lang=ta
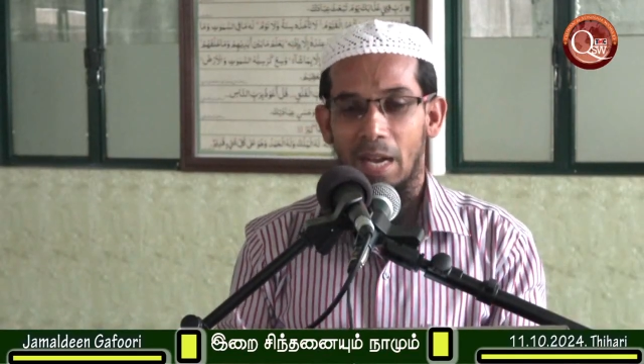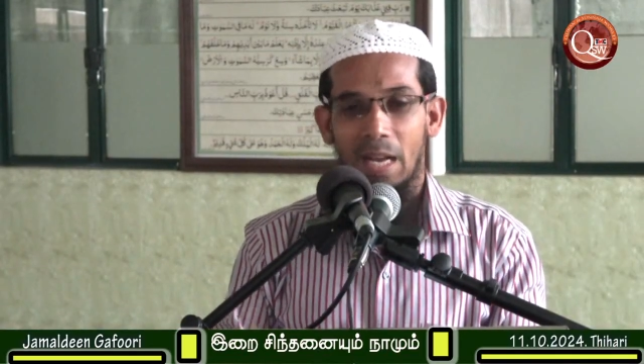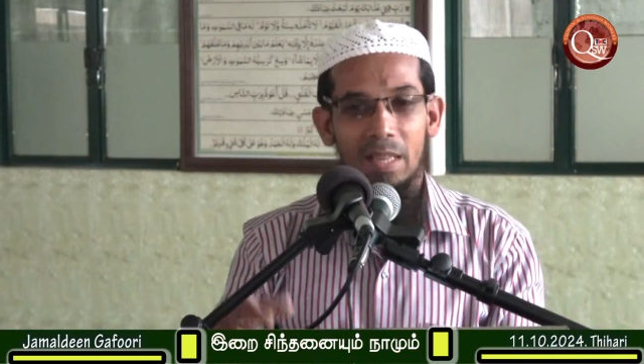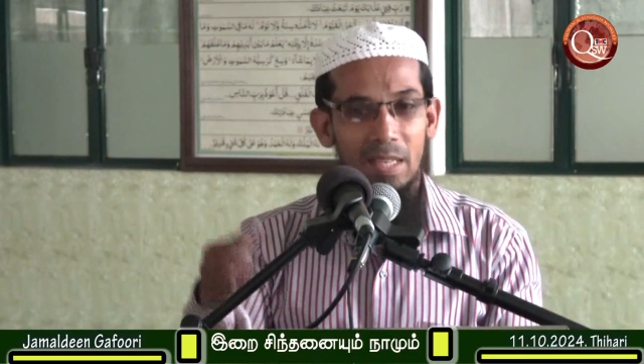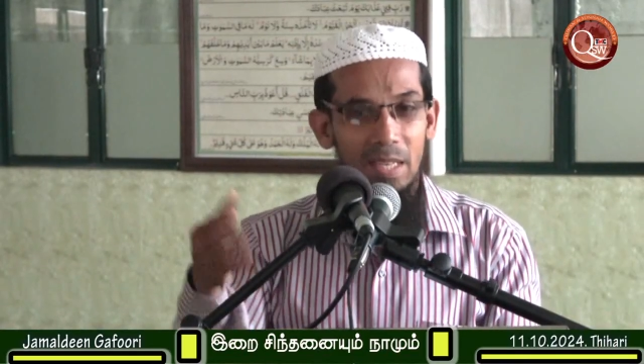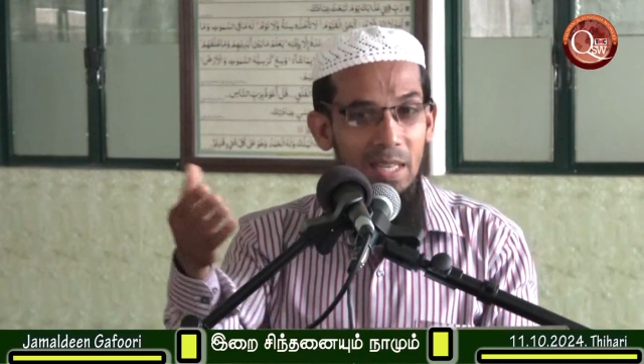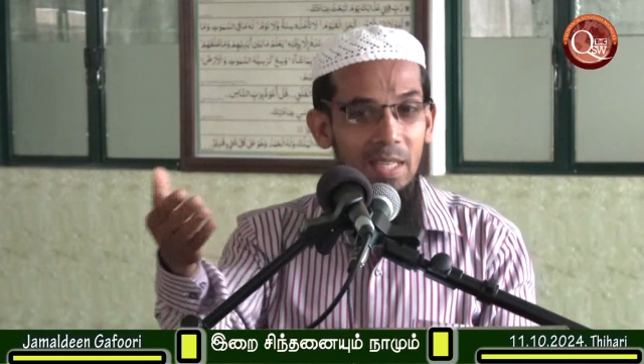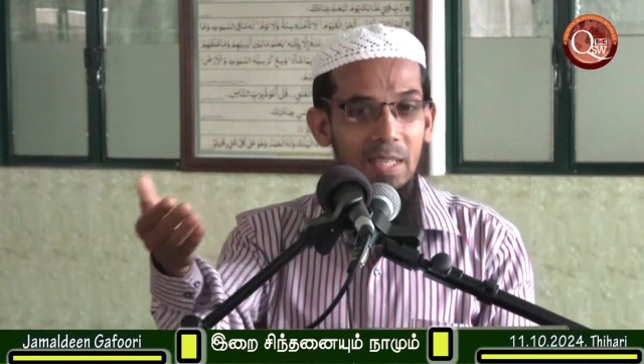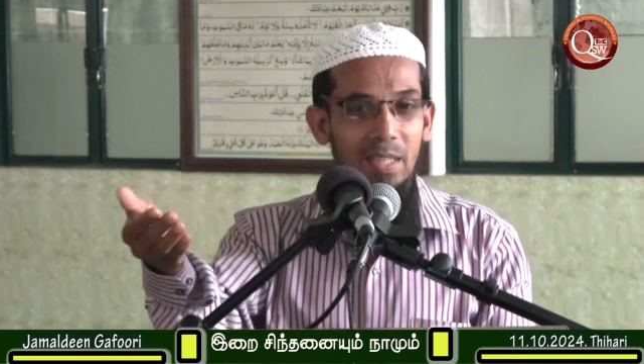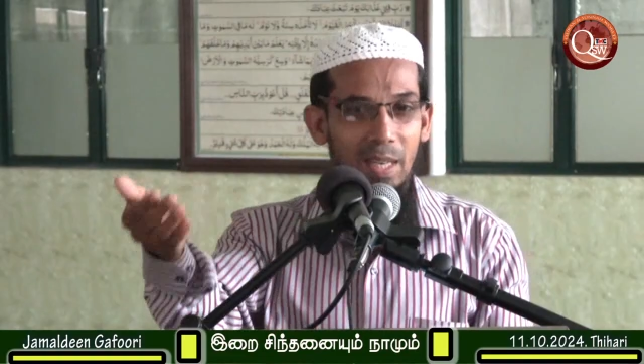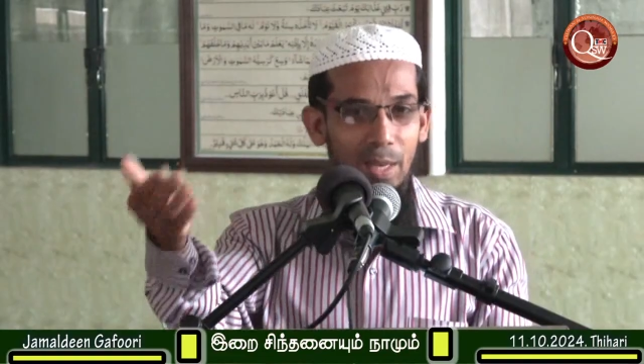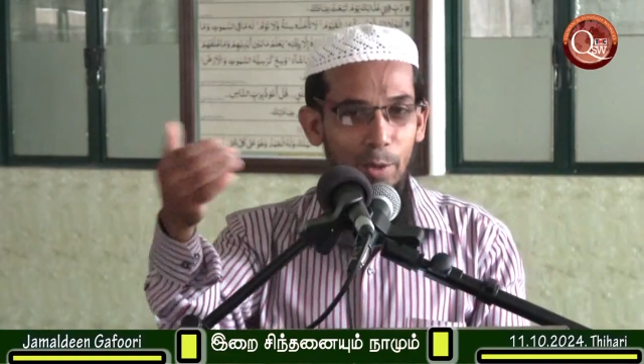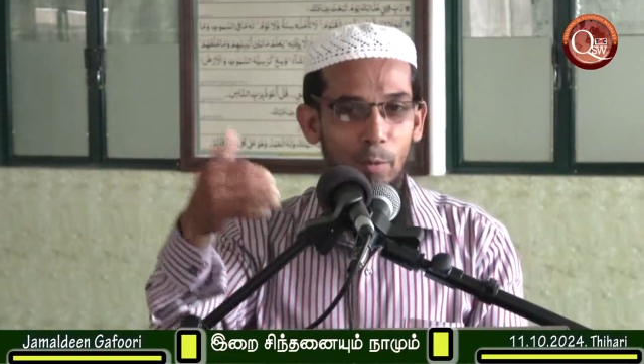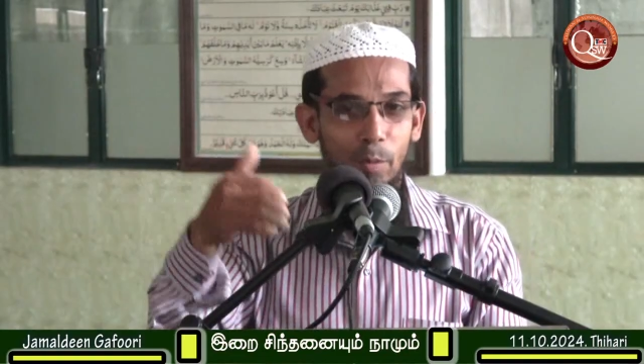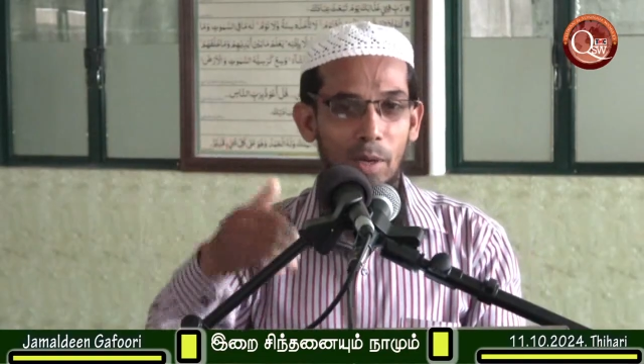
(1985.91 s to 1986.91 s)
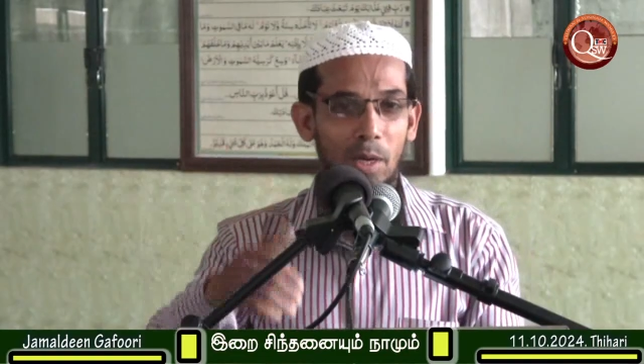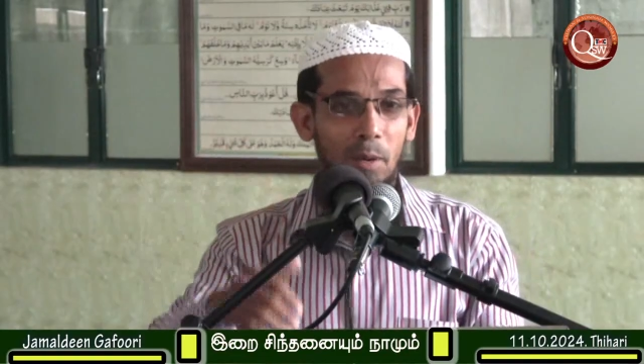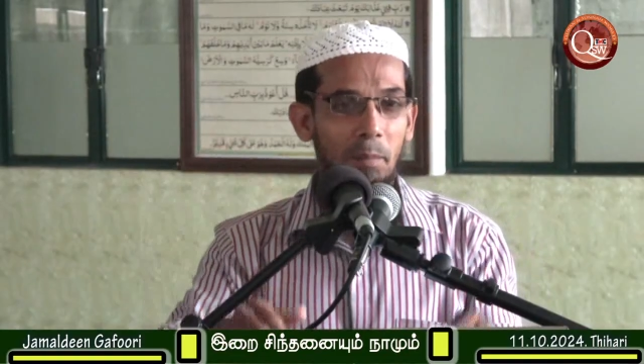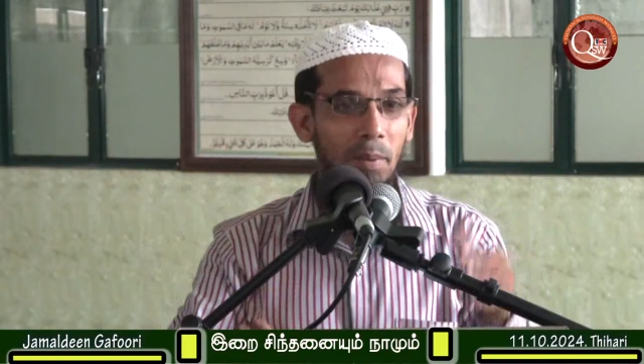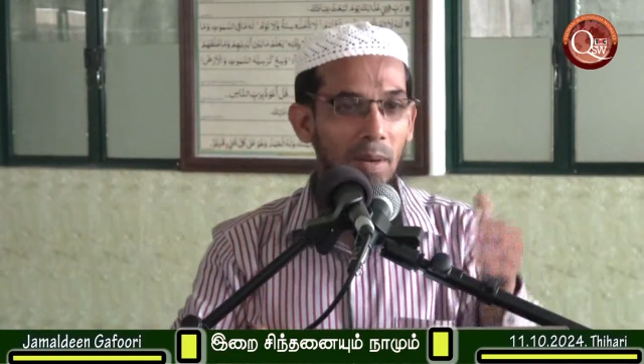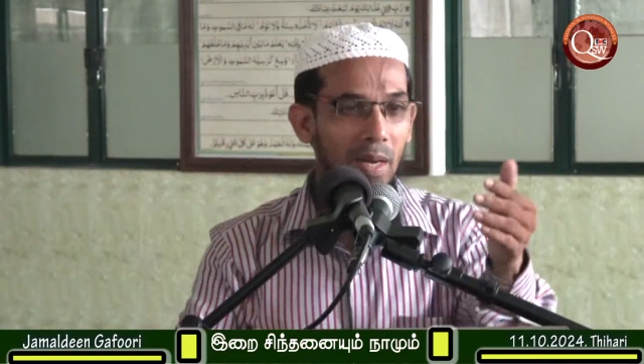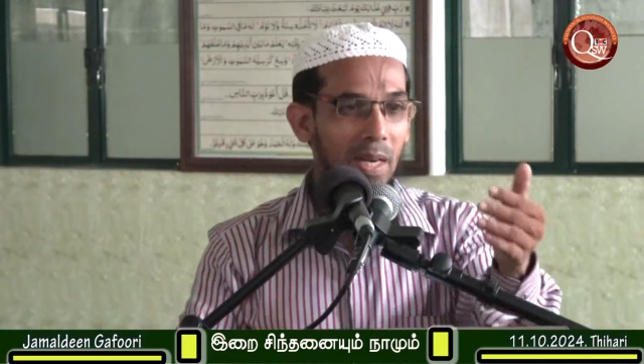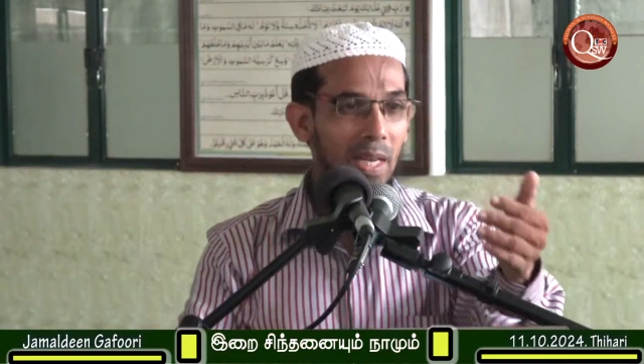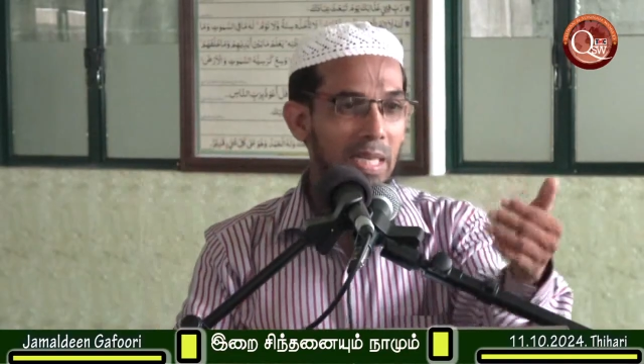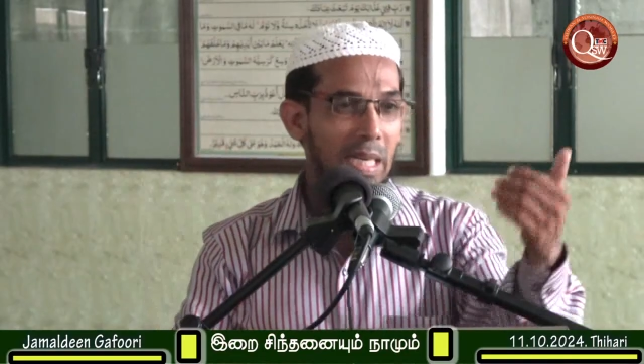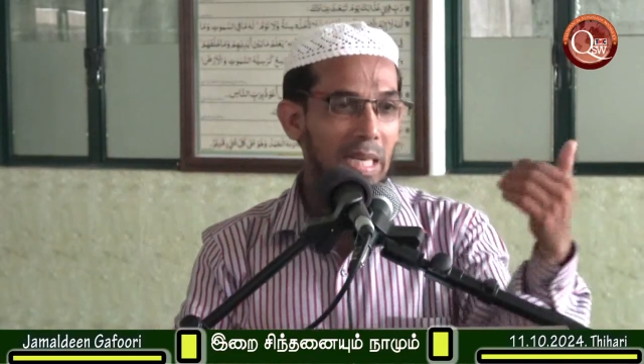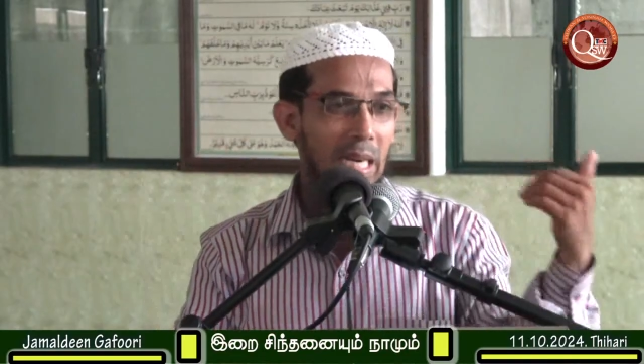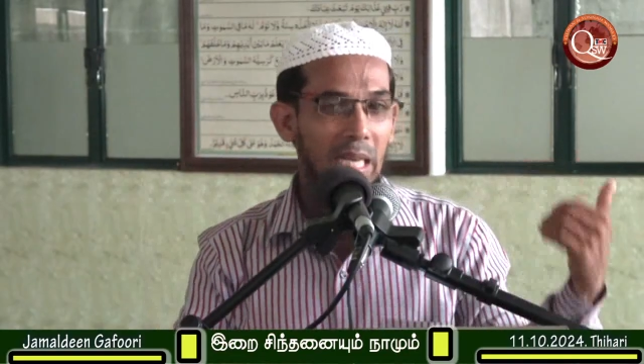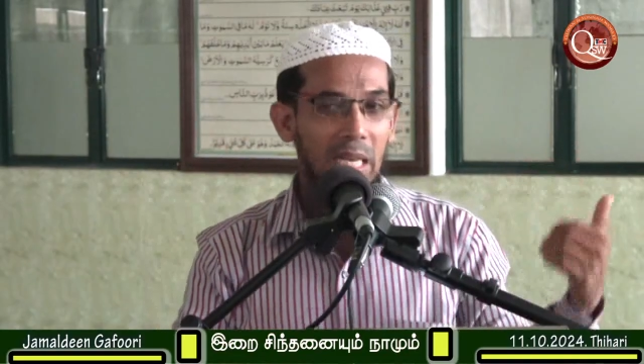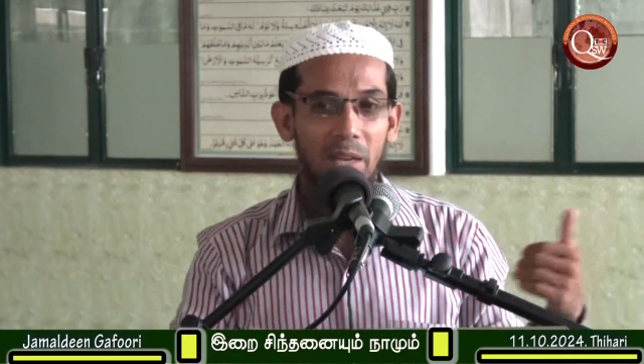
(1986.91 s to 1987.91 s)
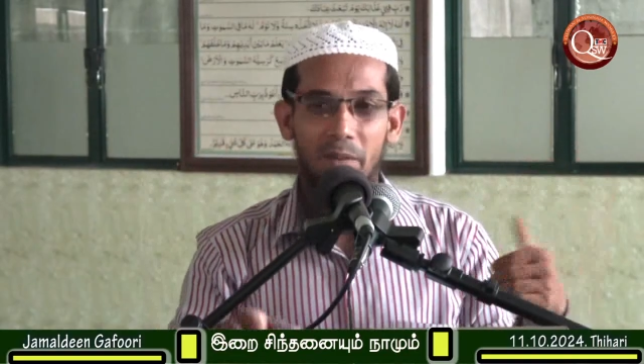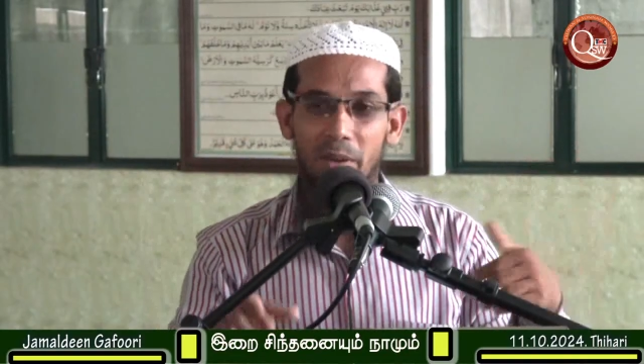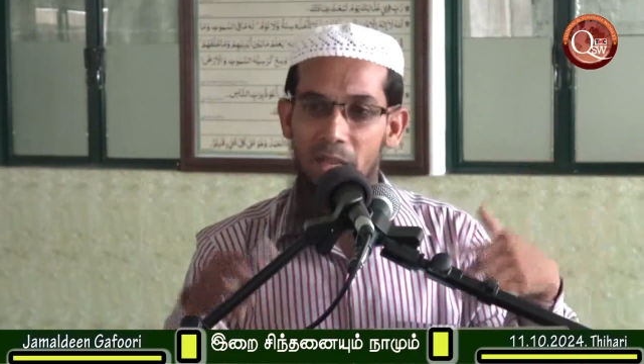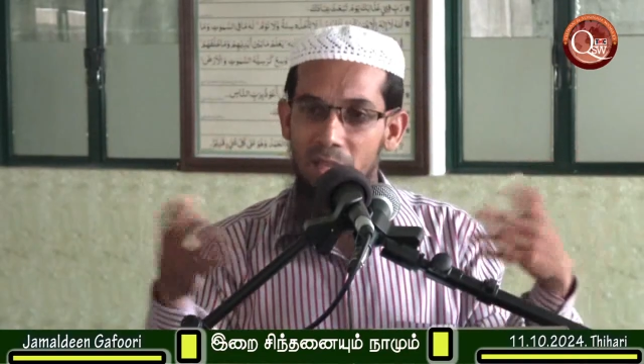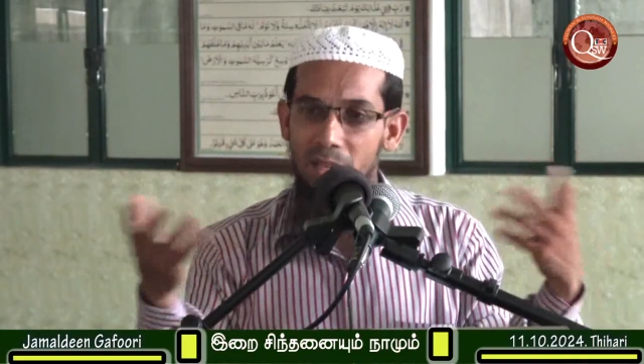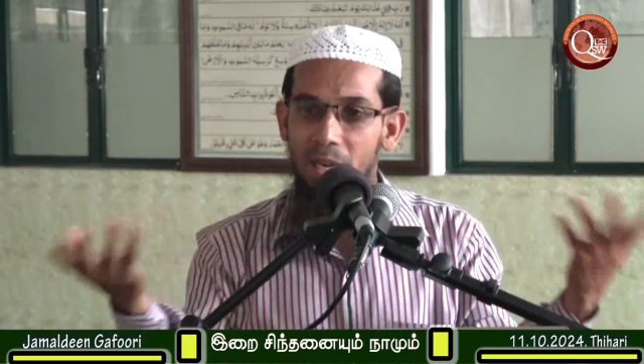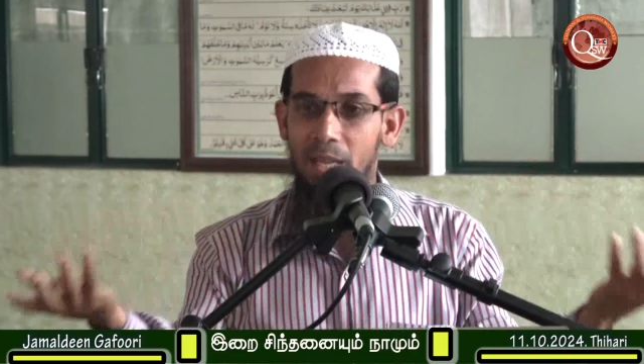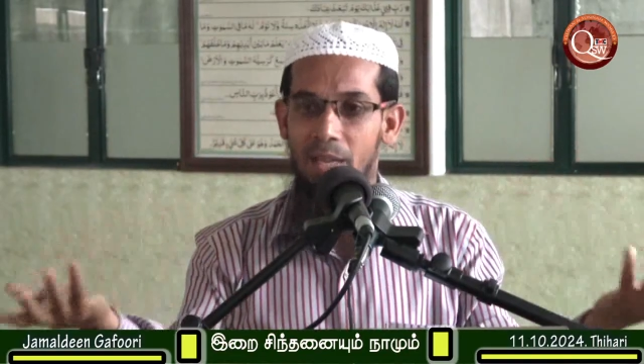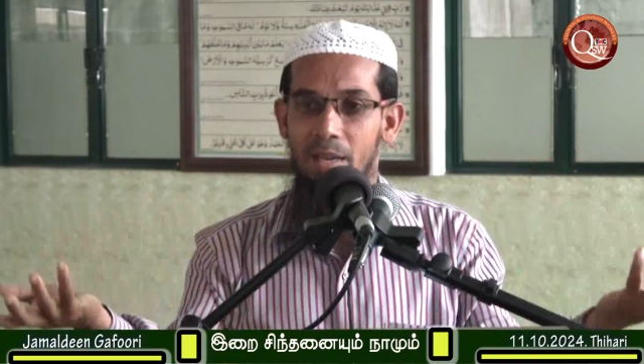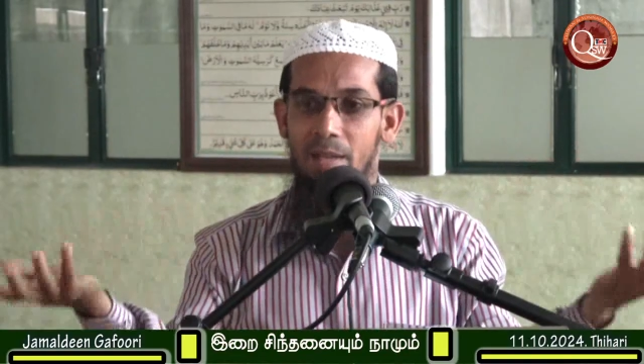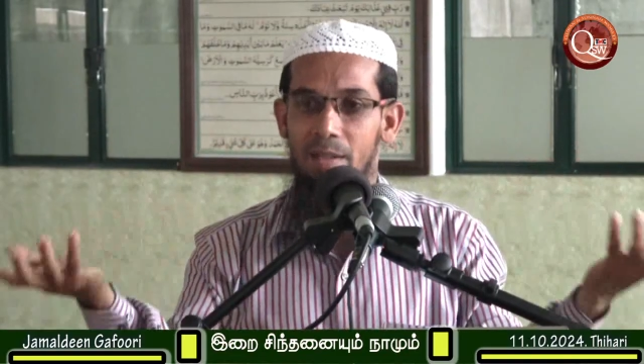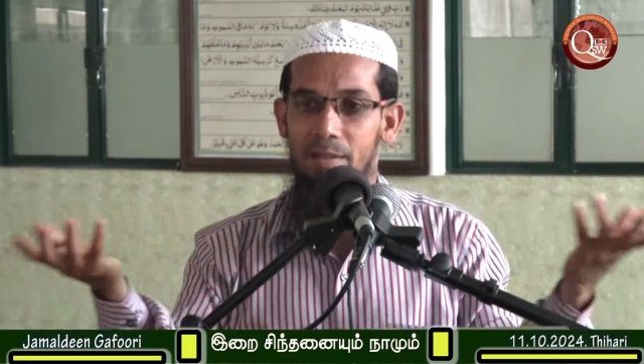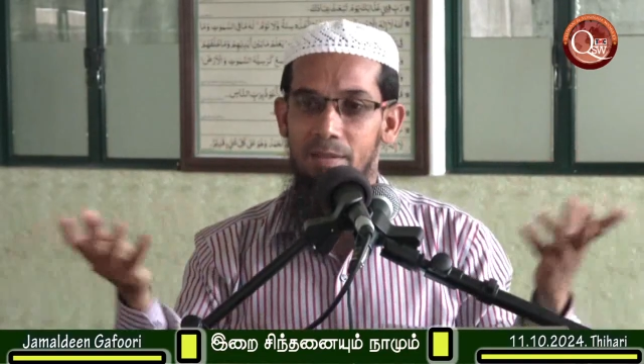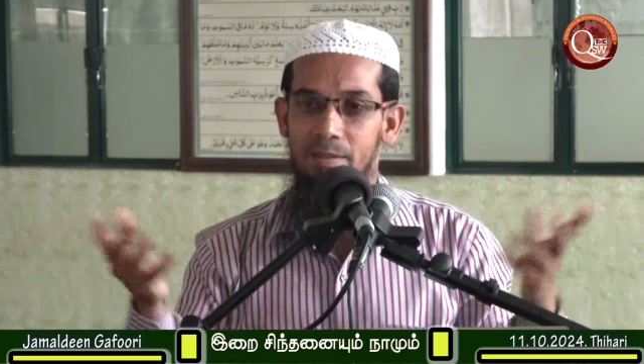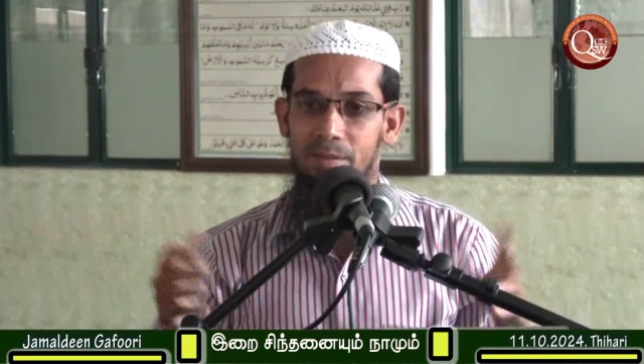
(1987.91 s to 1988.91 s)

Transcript: அந்த நேரத்துக்கு என்ன நடக்குமாண்டா பிள்ளைக்கு கிடைக்க வேண்டியது கிடைக்காது